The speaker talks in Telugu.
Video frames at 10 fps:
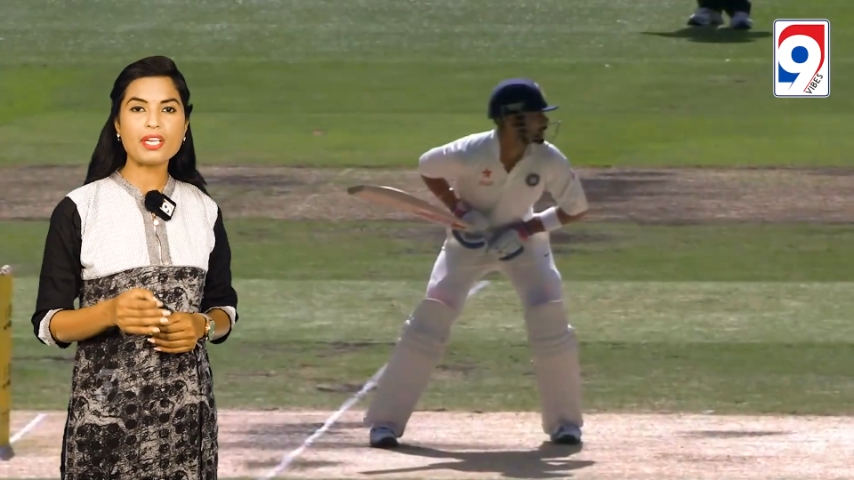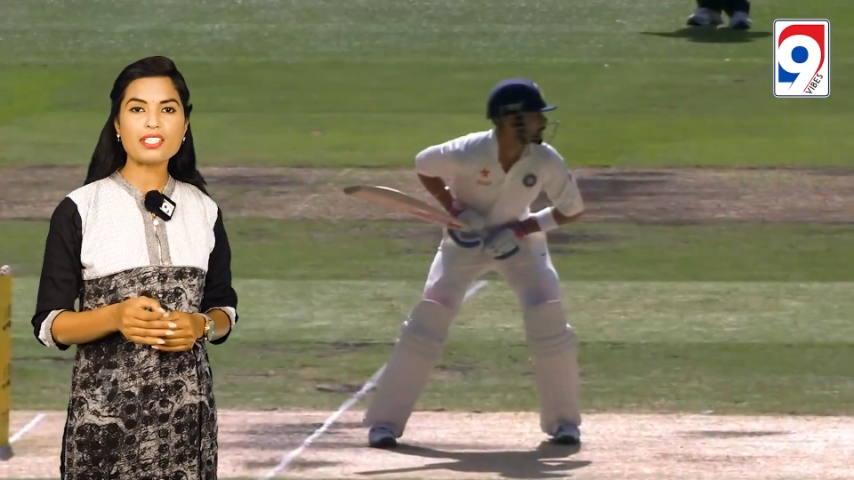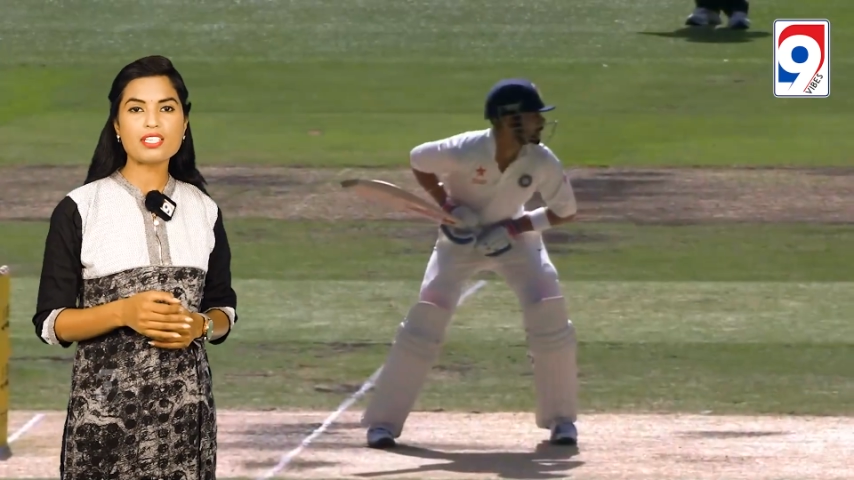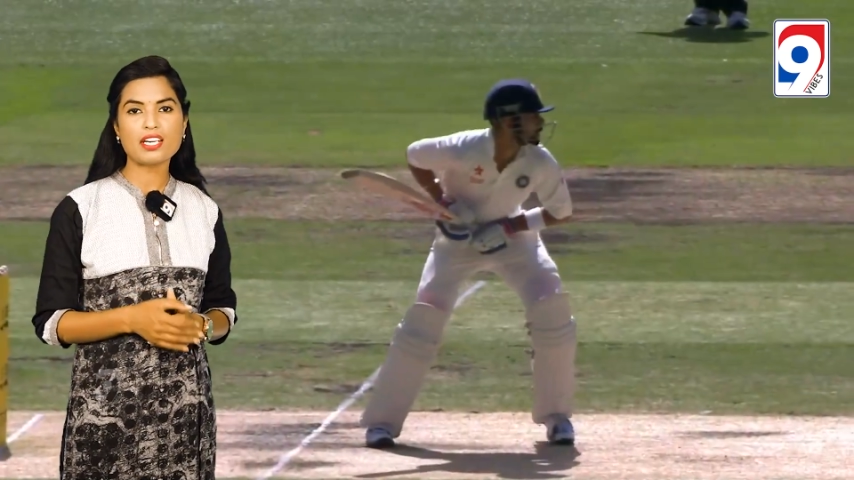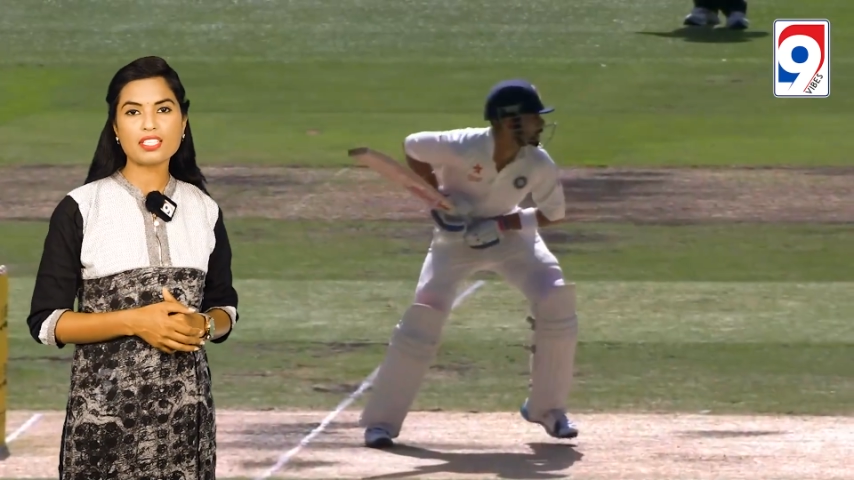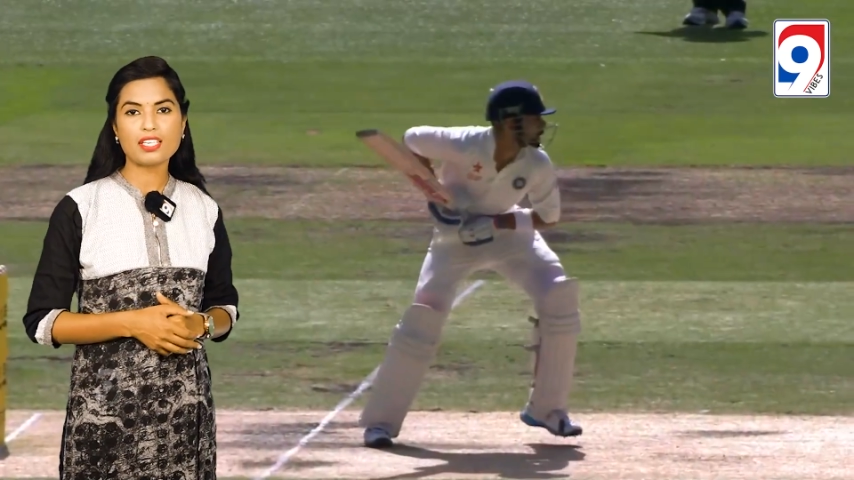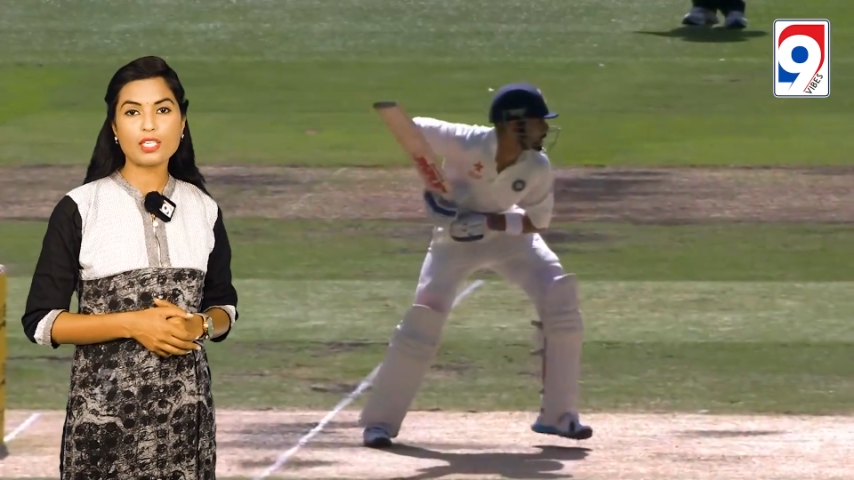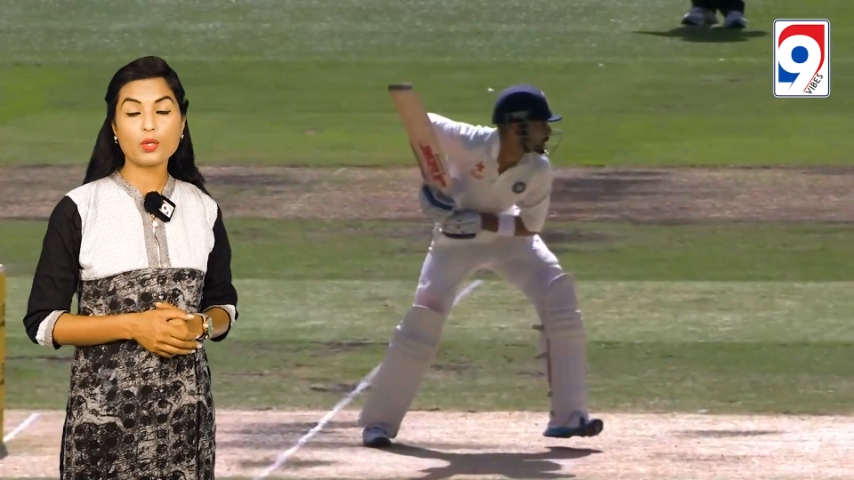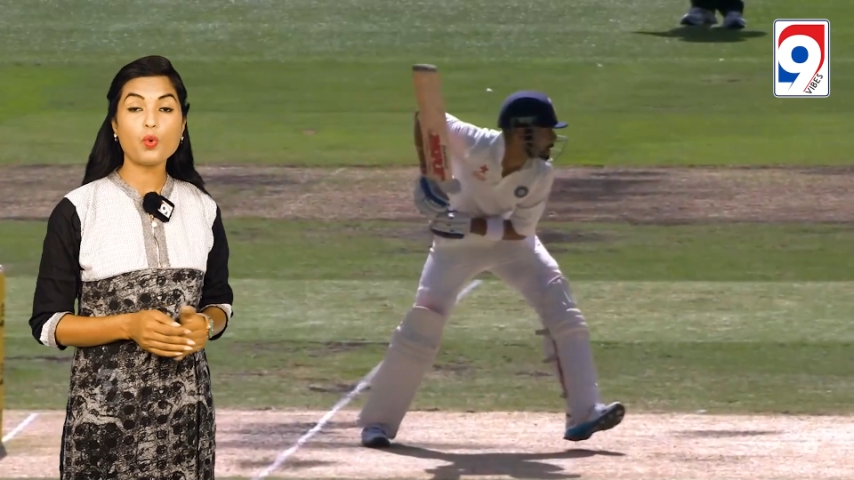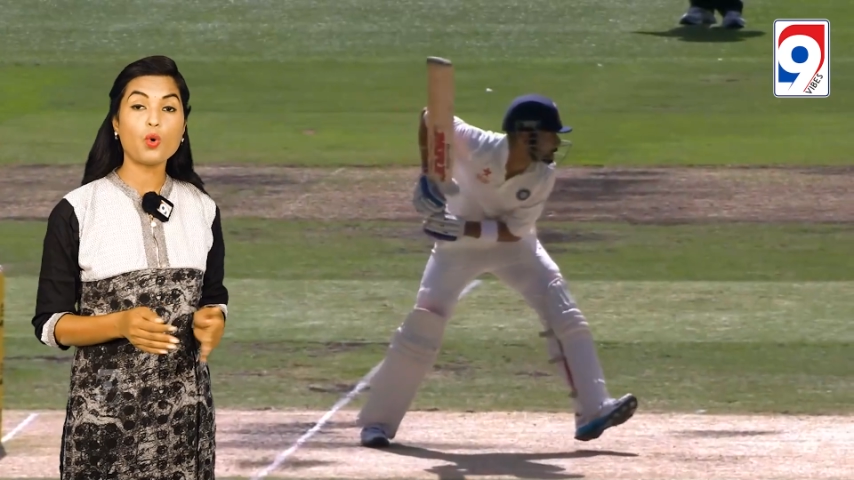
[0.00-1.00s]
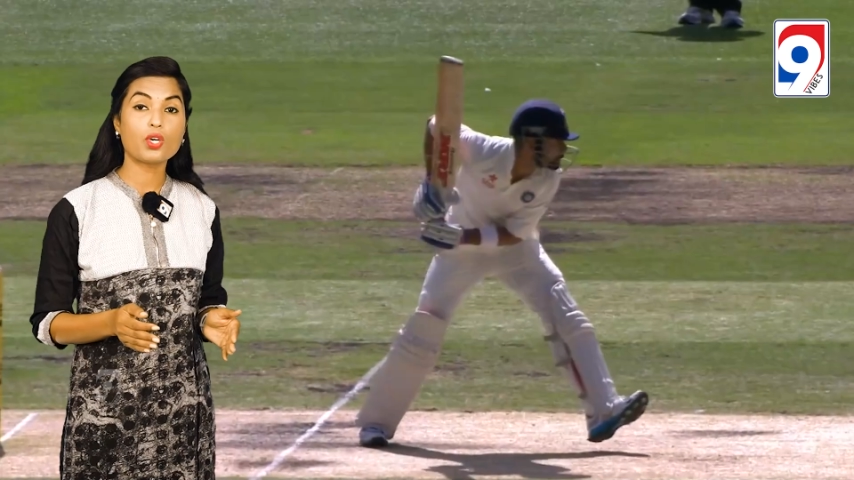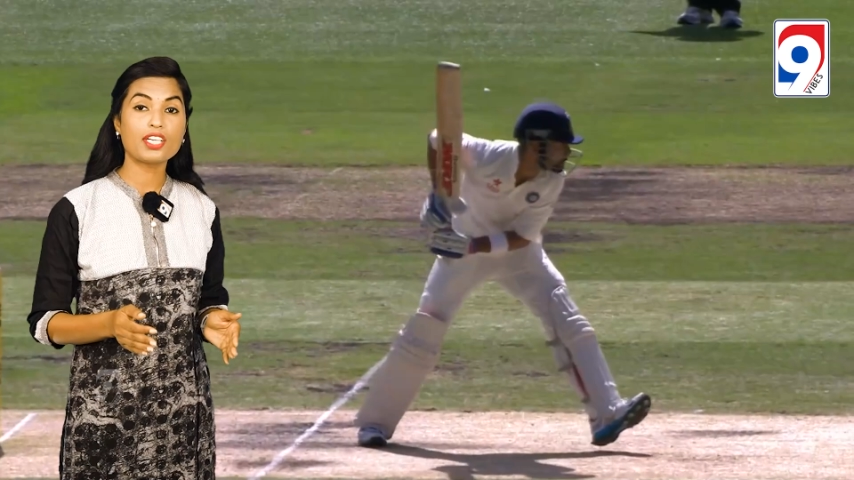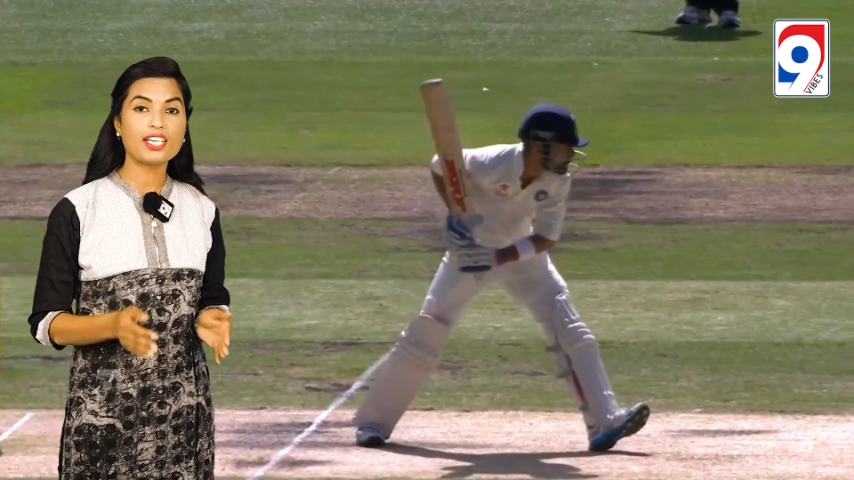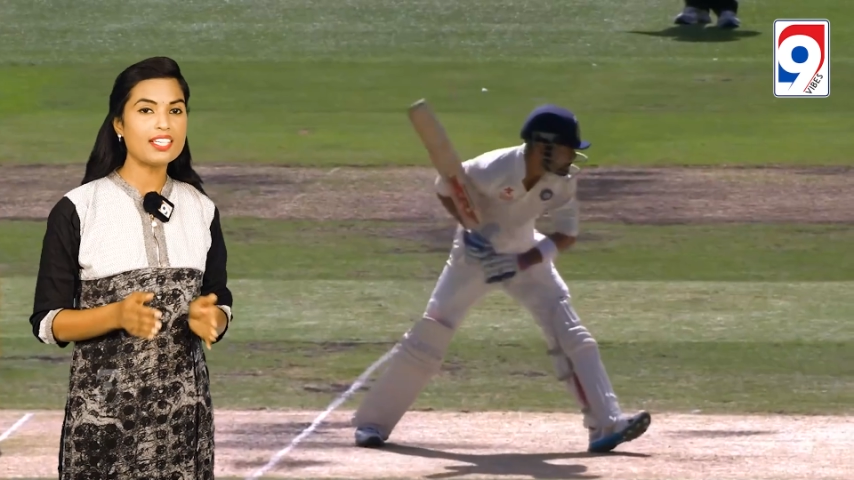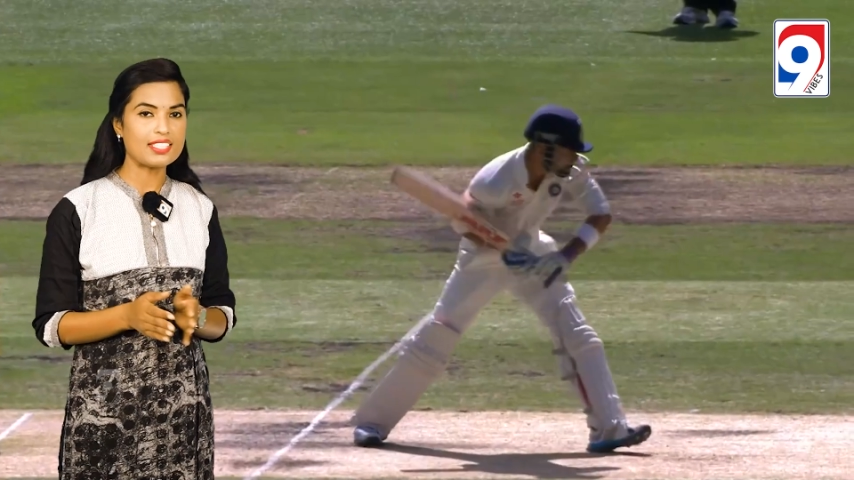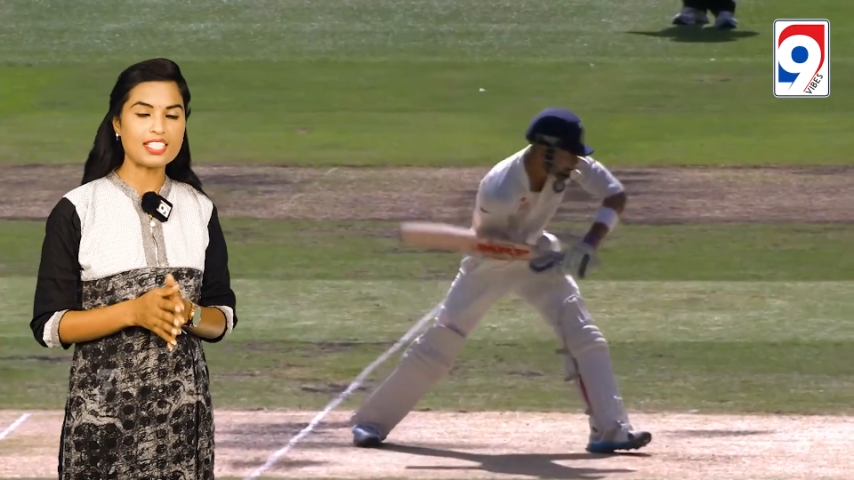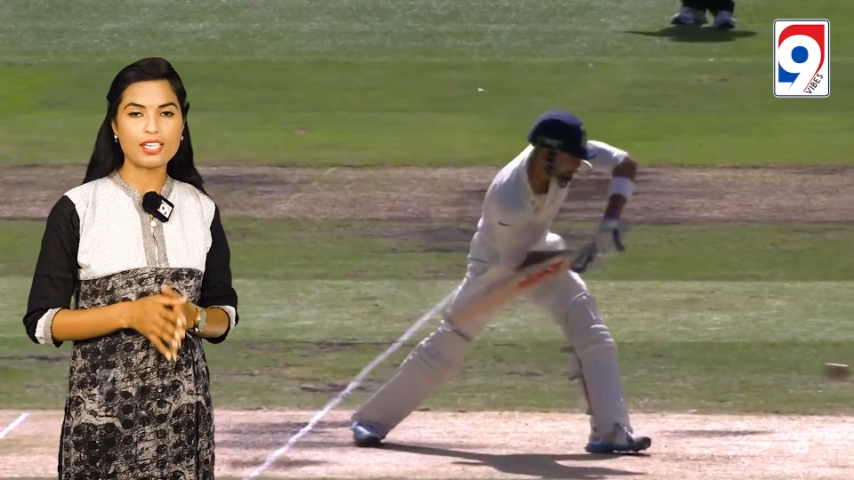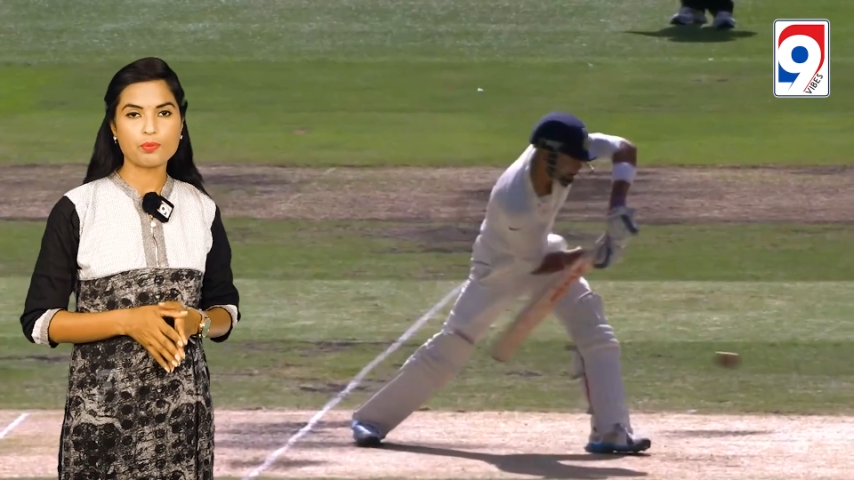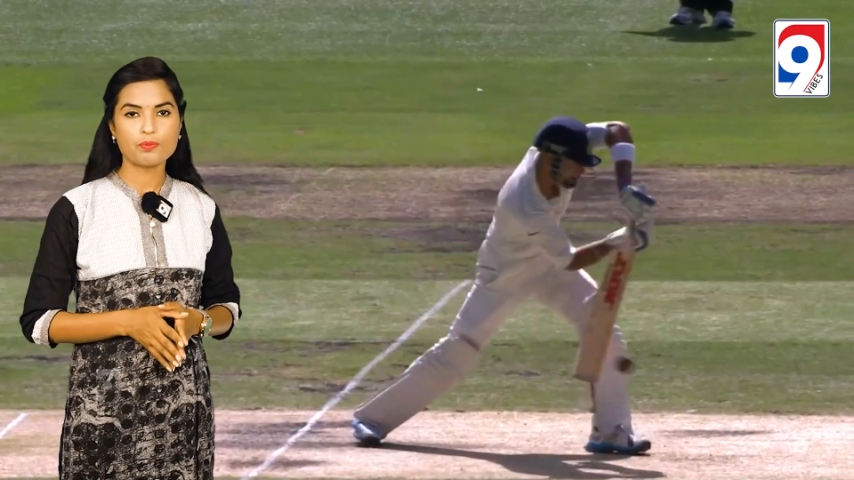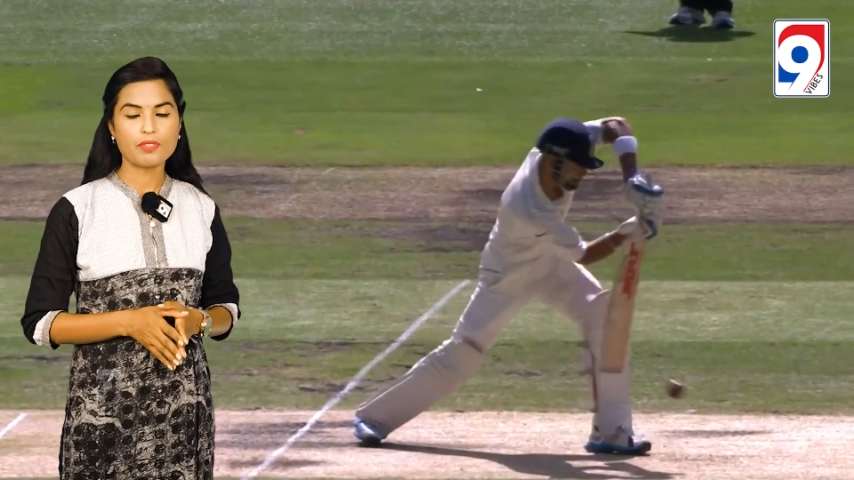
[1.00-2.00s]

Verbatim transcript: మేటి ఆటగాళ్లలో ఒకడిగా ఎదిగాడు